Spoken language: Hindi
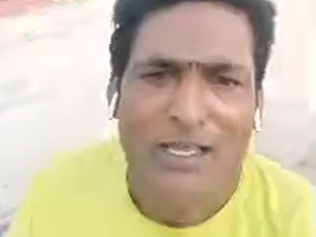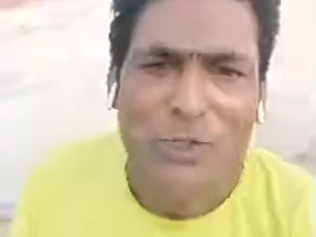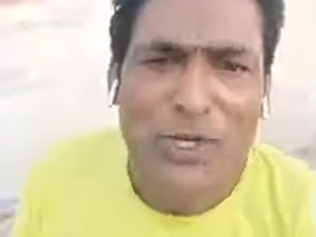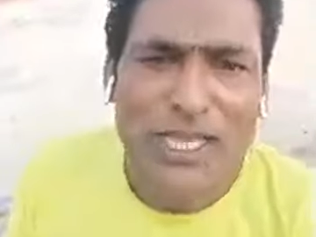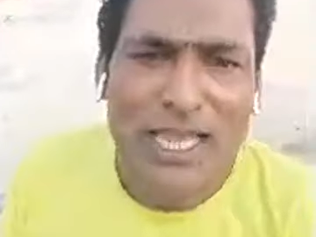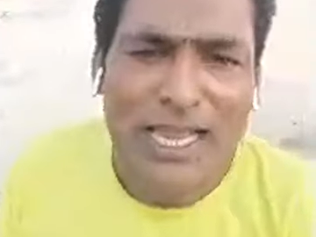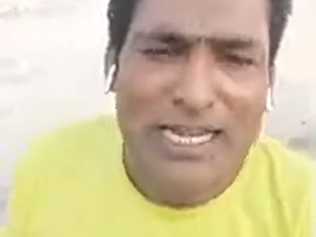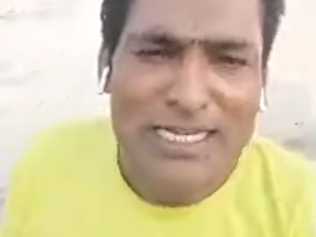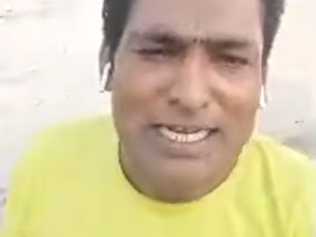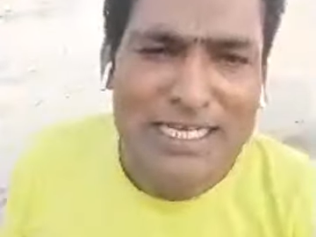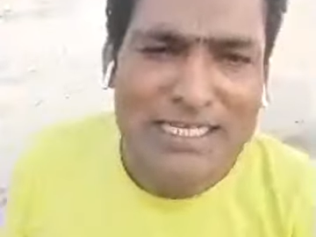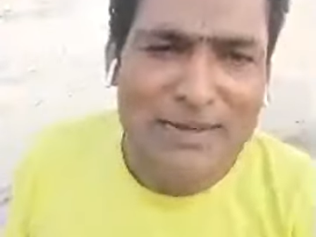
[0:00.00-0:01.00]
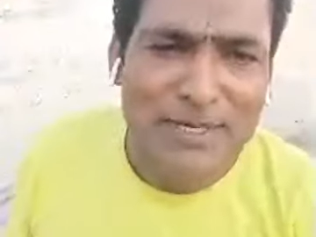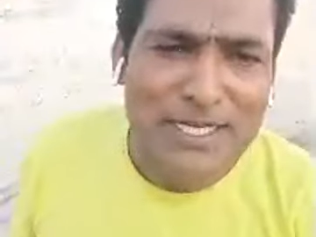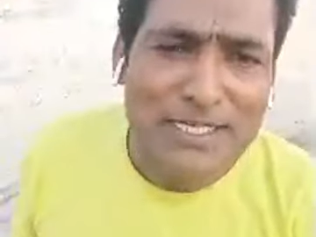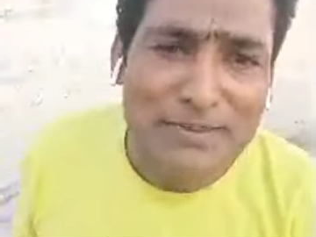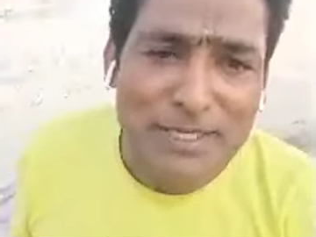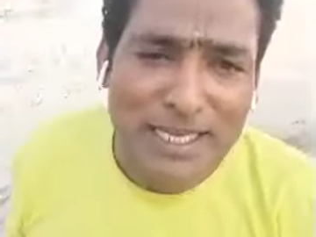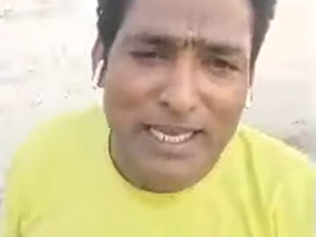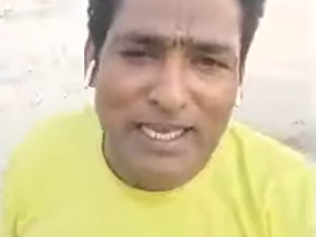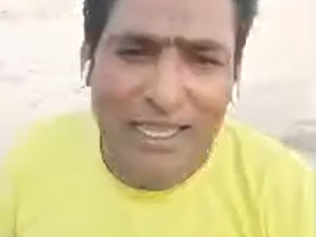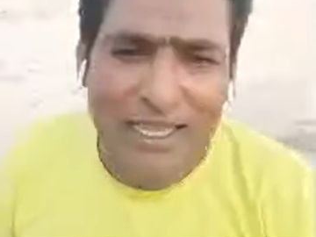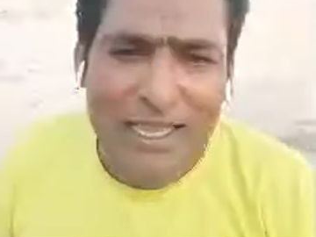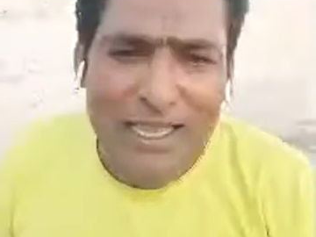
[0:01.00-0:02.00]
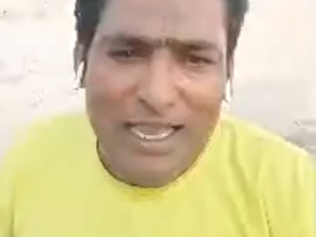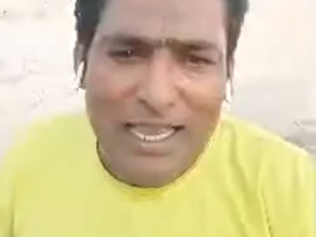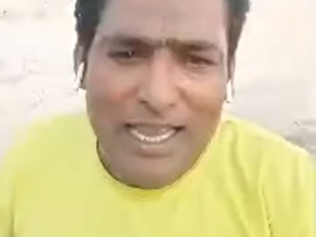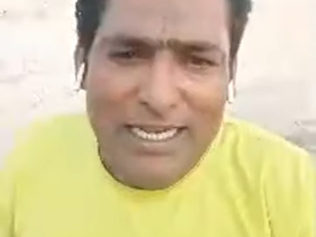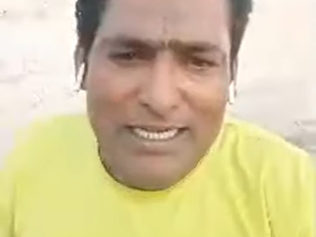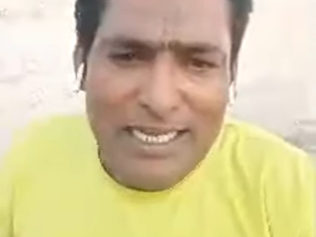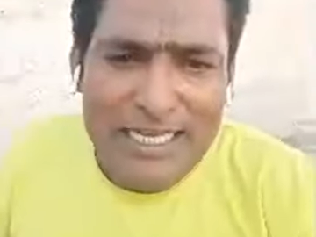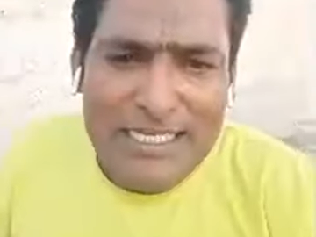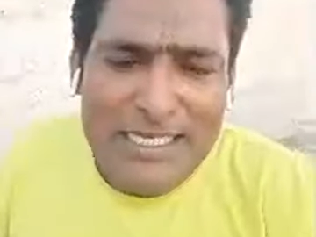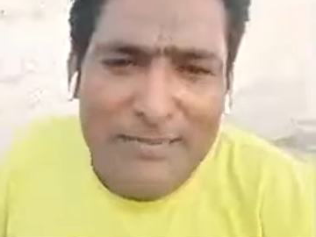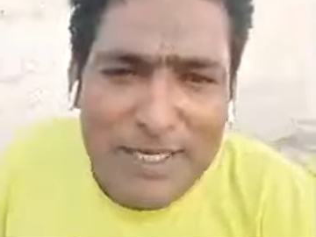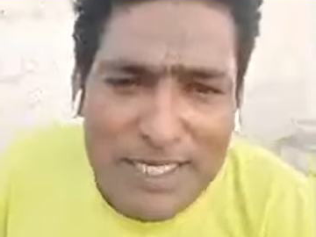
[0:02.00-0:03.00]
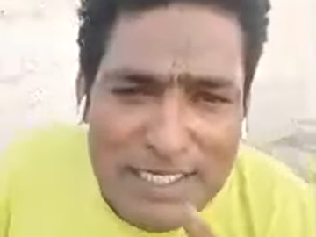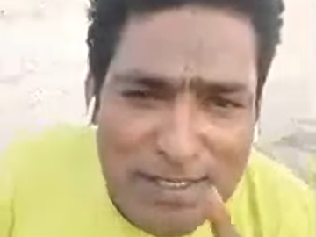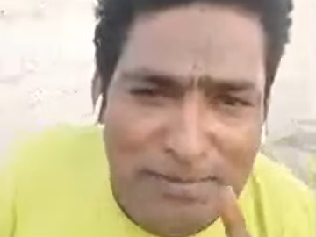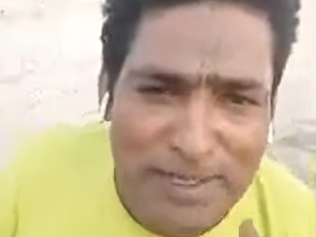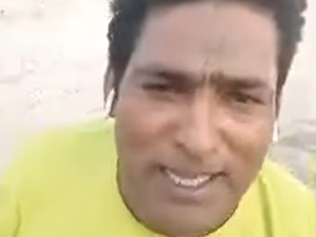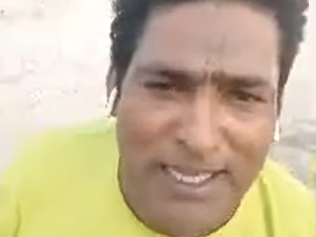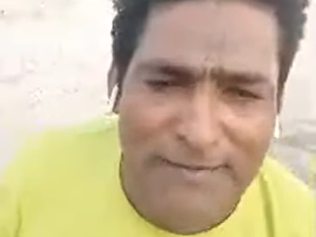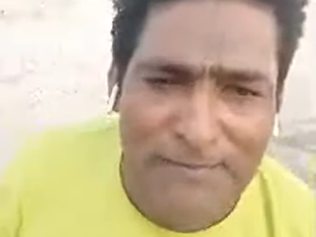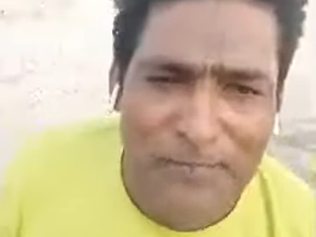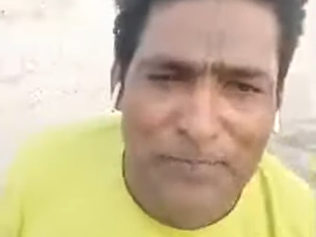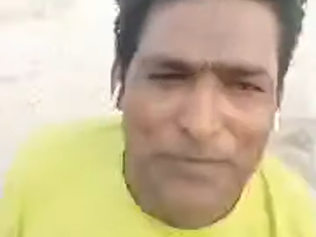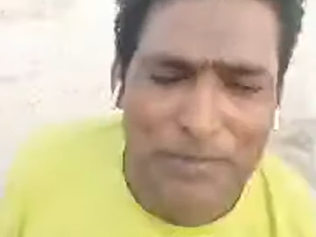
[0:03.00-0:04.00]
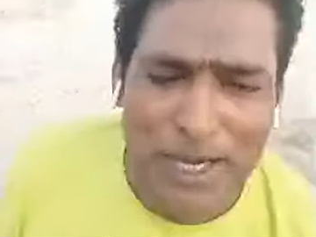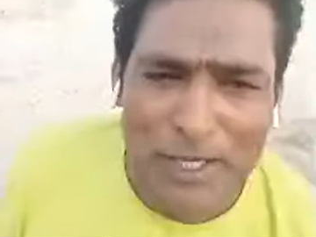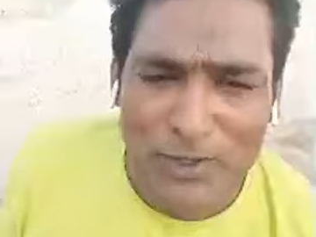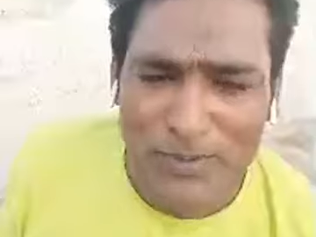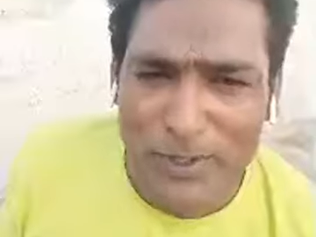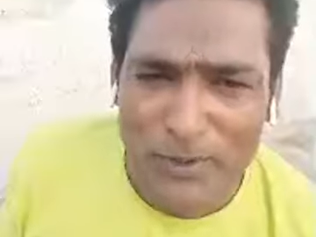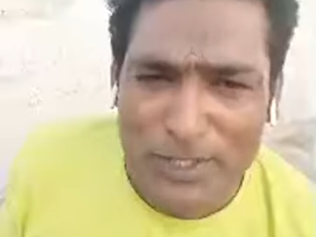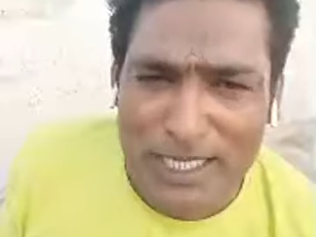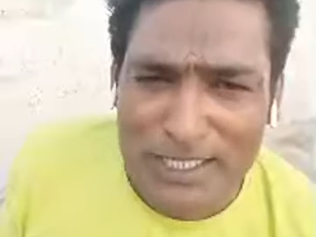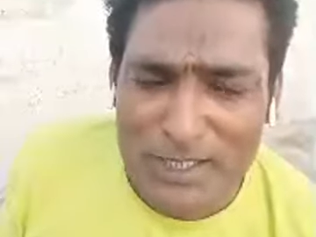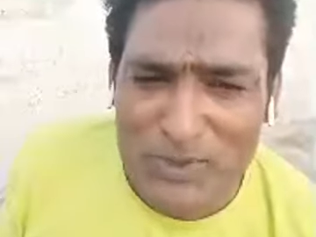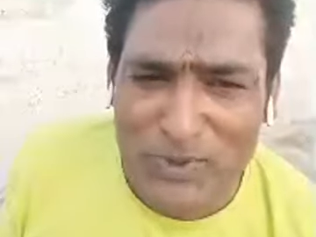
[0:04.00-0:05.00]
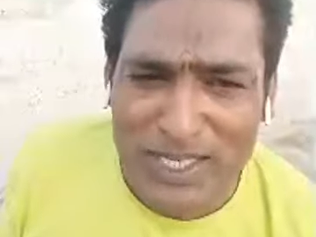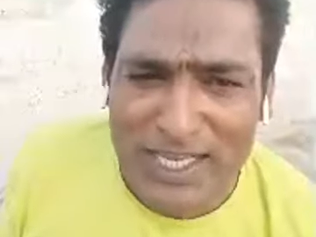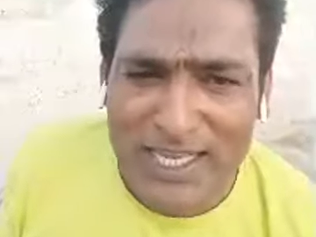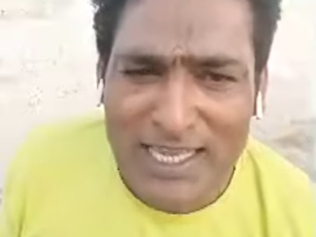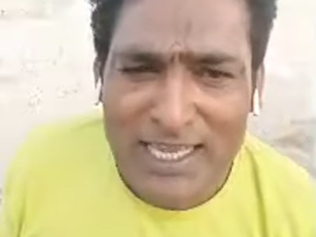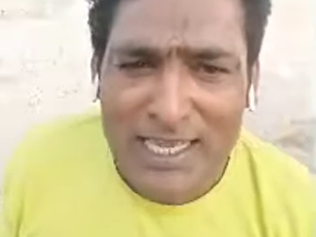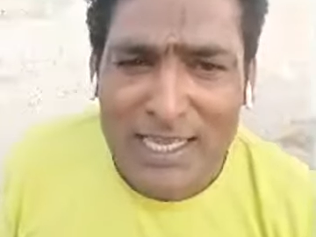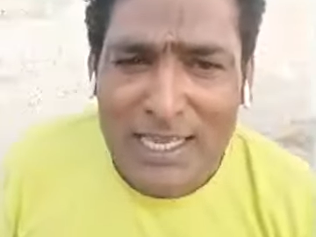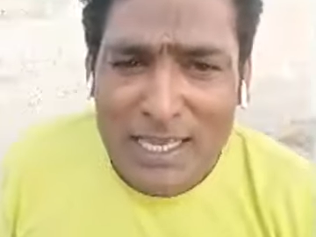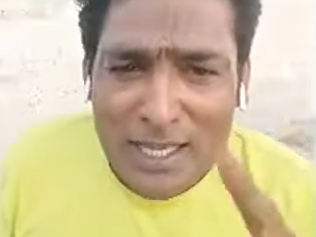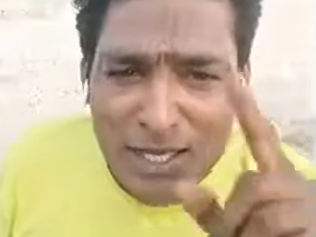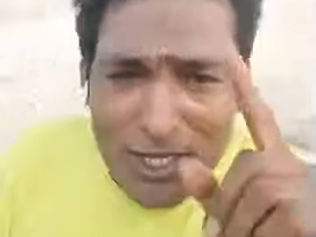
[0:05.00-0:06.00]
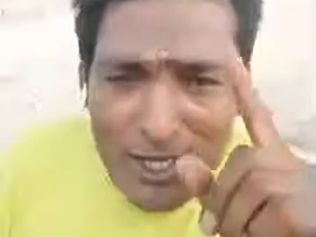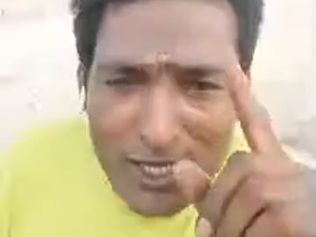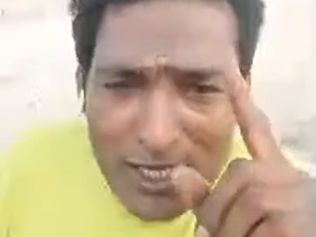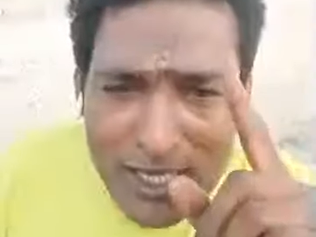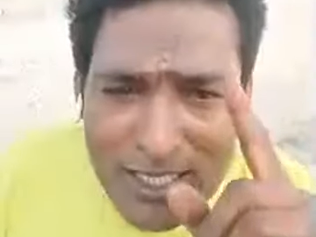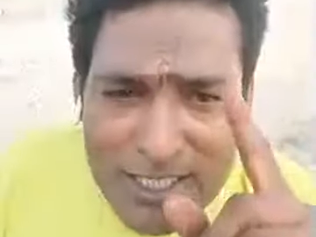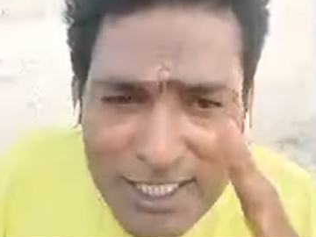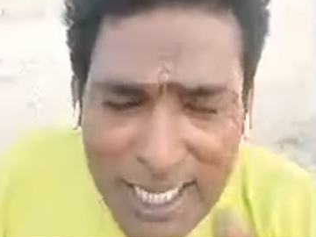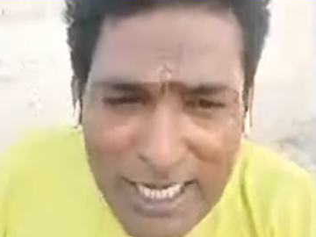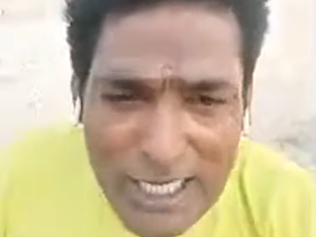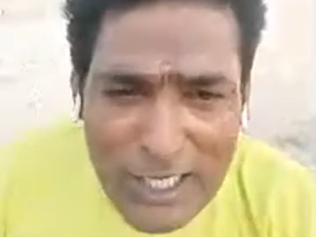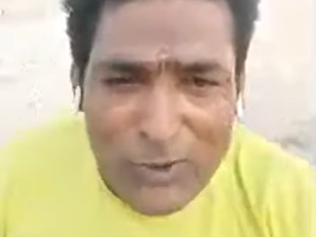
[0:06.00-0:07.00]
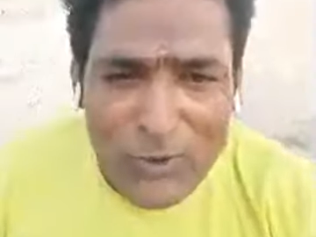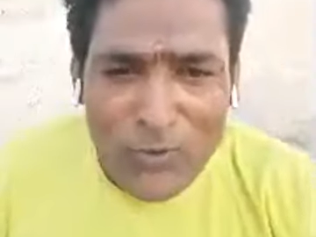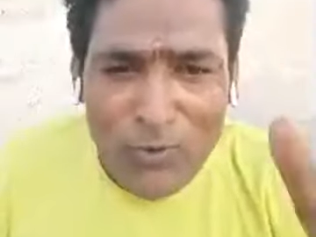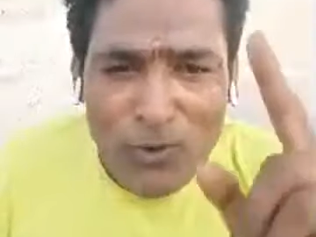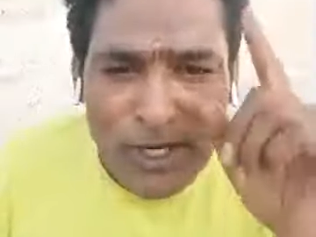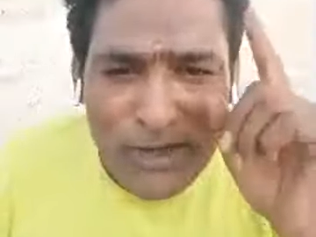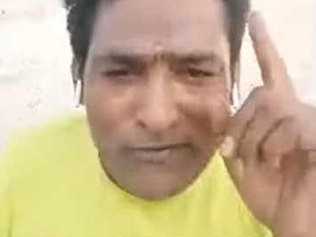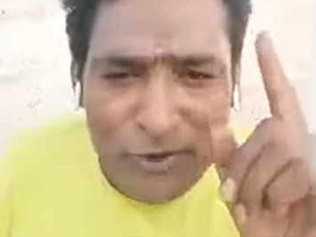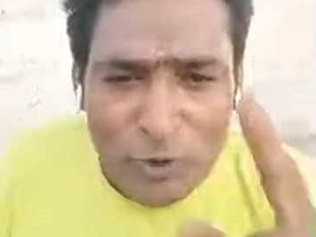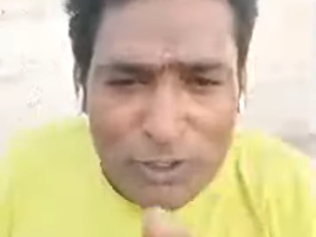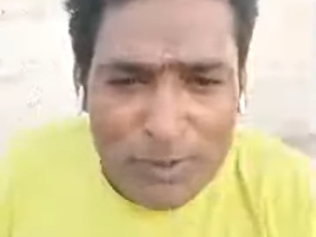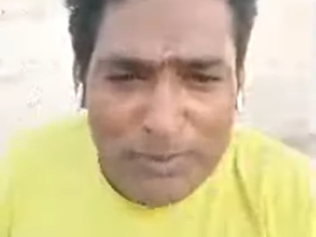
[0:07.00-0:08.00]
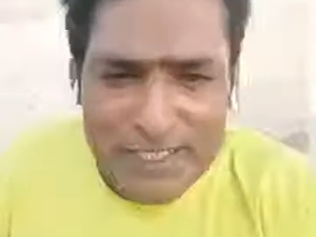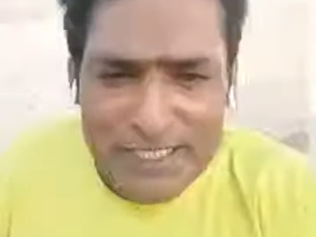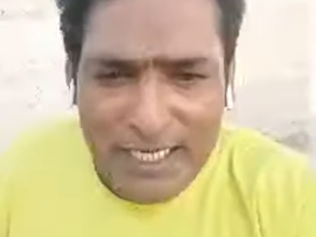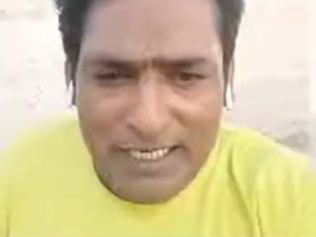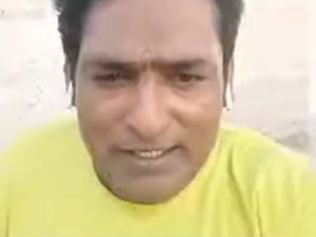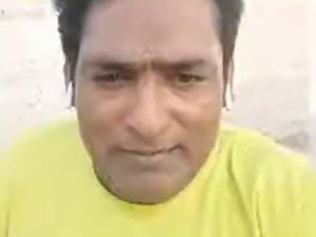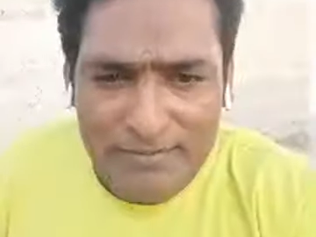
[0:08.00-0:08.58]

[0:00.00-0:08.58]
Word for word: सुनिए एंटी सेमिटिज्म क्या है एंटी सेमिटिज्म है भाई और बहनों ध्यान से सुनिए इसराइली लोगों के विरुद्ध प्रचार